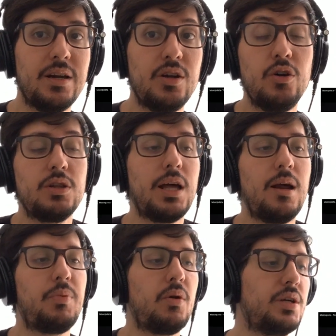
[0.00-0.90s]
no tan
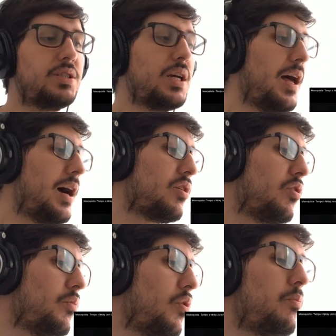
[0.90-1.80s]
aprovechada
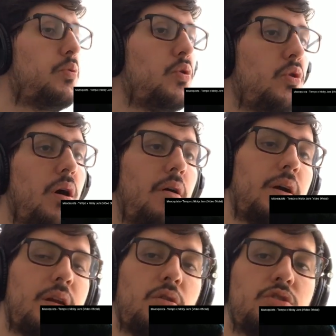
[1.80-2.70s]
como pudo
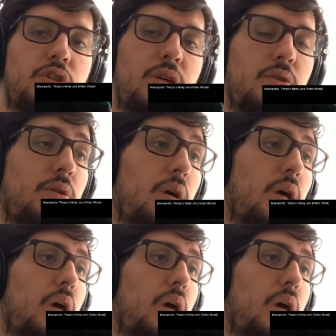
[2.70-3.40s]
haberlo sido.